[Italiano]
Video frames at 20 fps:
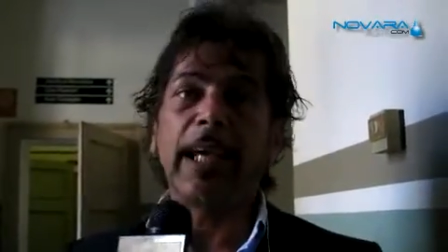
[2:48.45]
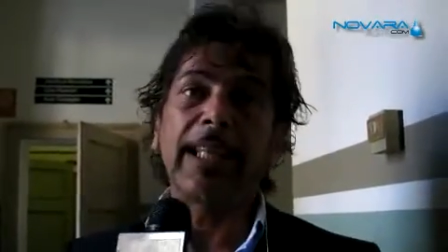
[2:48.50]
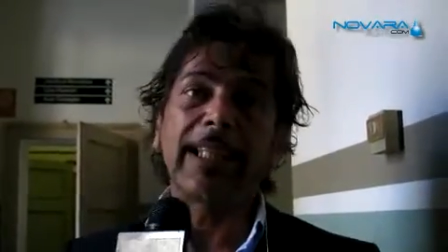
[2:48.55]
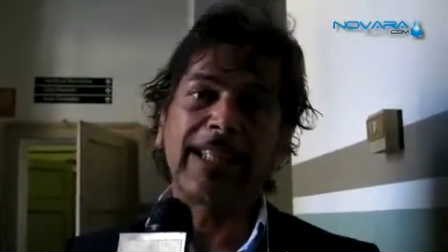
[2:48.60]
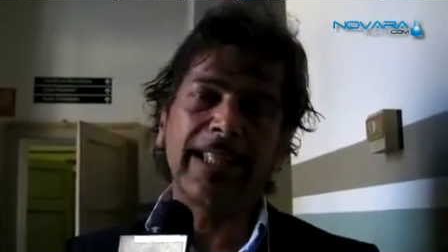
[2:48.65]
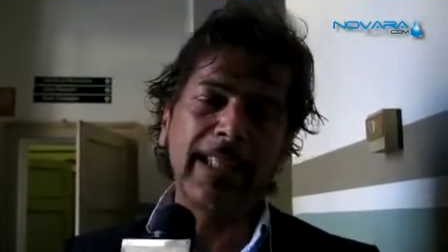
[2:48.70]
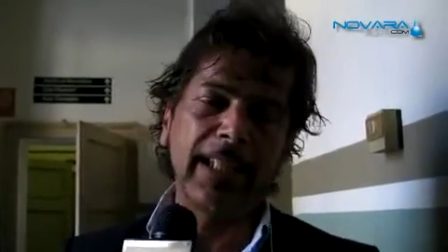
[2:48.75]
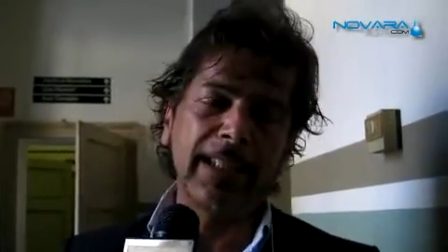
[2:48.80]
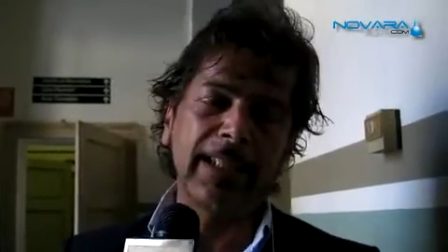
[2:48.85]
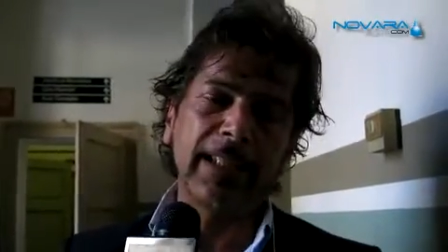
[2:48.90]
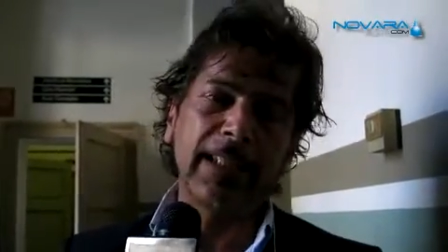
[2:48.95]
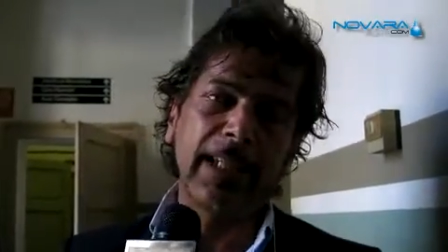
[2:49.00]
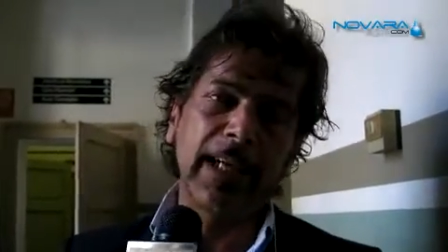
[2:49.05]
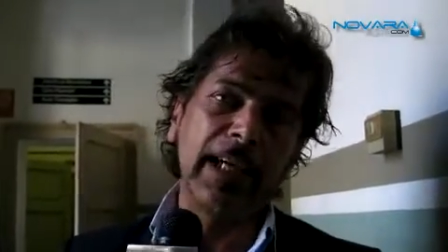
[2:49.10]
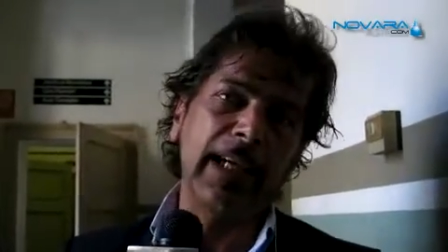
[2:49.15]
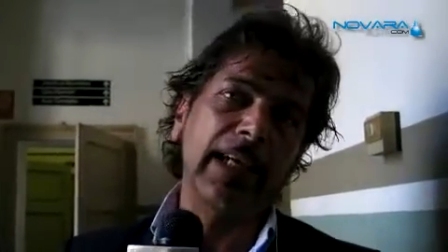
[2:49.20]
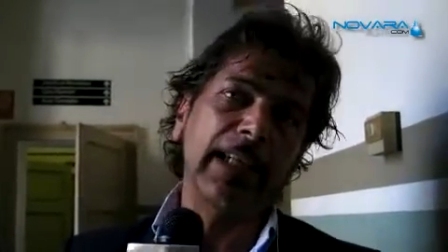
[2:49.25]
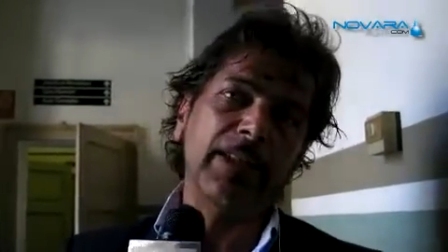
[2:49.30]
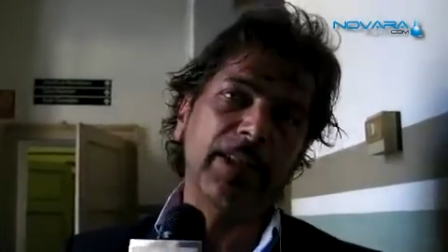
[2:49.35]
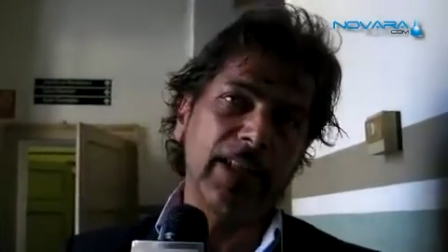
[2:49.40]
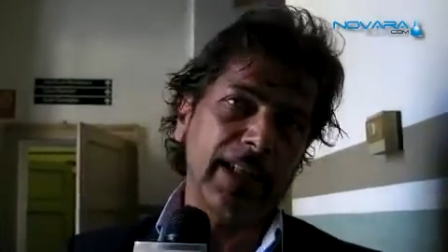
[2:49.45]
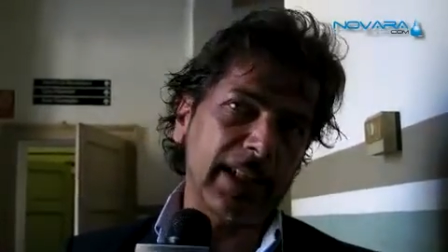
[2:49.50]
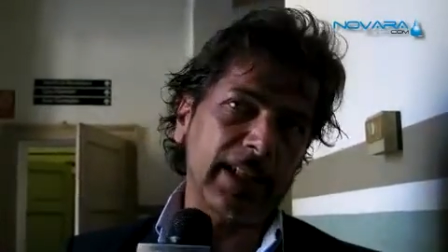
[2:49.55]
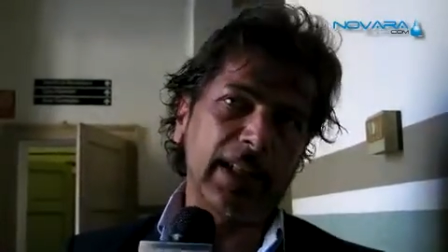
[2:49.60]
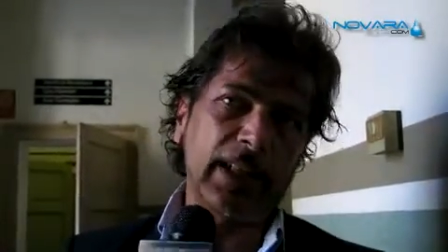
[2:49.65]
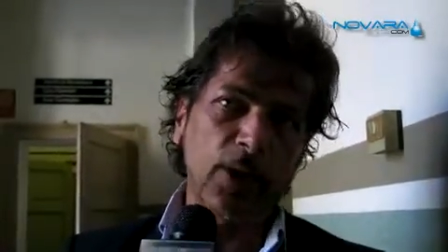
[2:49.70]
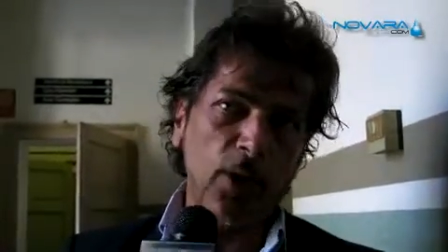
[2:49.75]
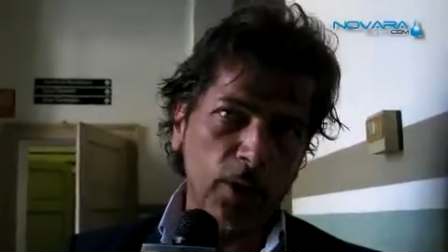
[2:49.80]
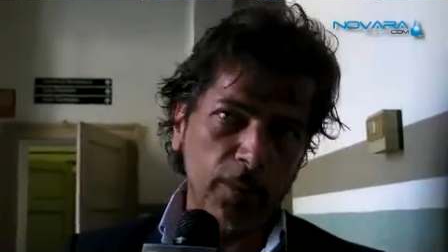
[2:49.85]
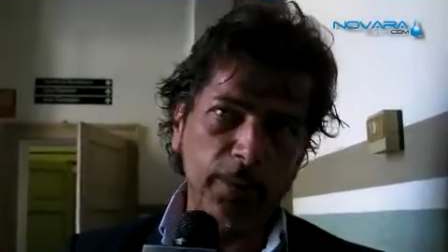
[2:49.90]
attenta a
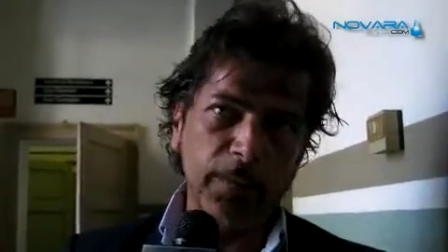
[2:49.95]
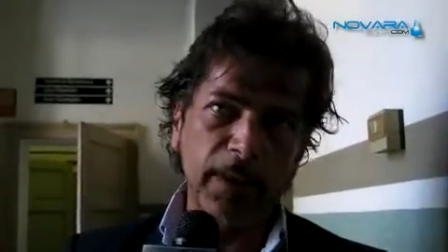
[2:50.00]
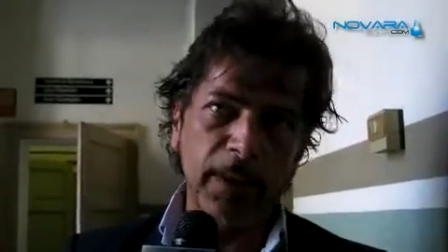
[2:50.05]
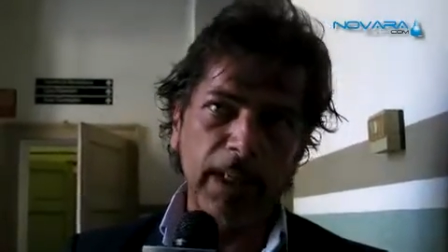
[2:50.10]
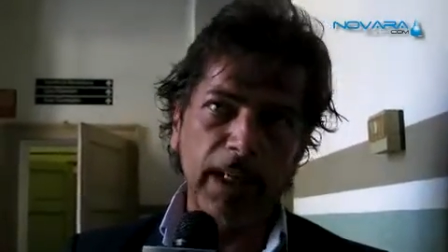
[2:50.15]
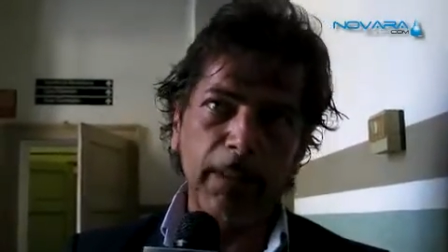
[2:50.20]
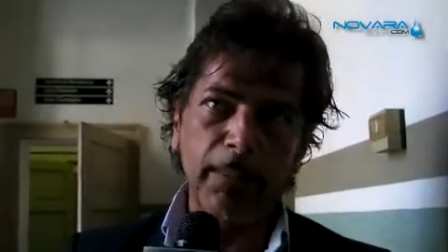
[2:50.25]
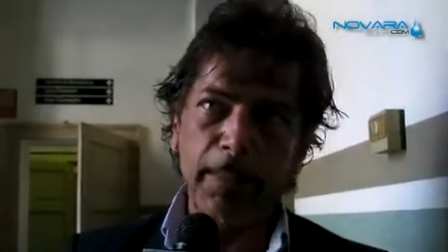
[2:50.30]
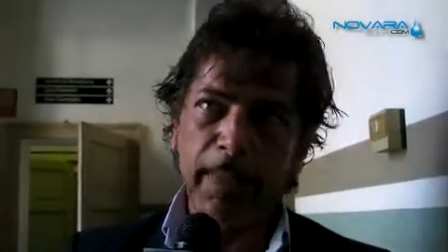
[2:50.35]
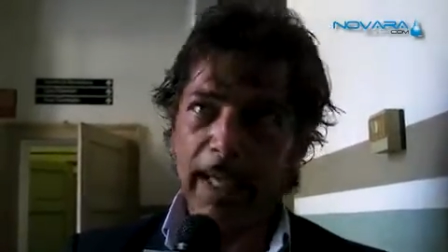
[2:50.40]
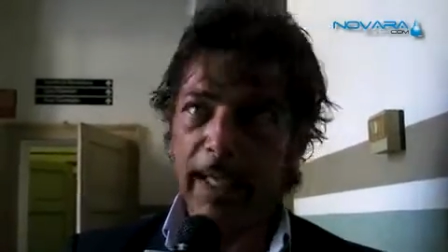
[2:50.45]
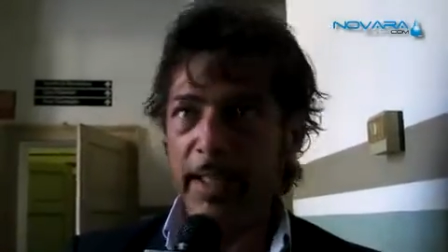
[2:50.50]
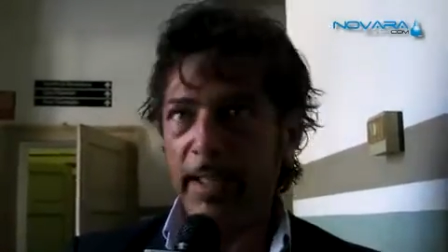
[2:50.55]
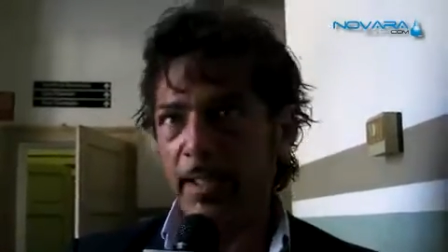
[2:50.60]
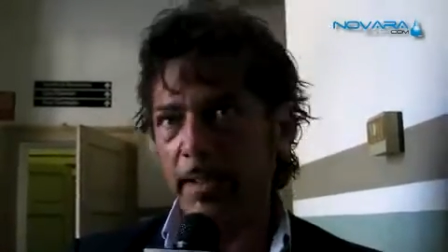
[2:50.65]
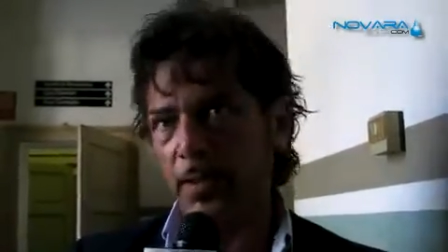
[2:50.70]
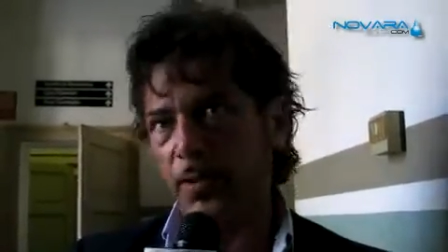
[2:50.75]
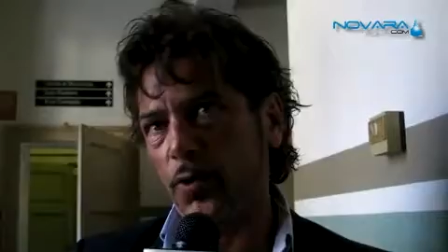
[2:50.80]
certe lobby e mai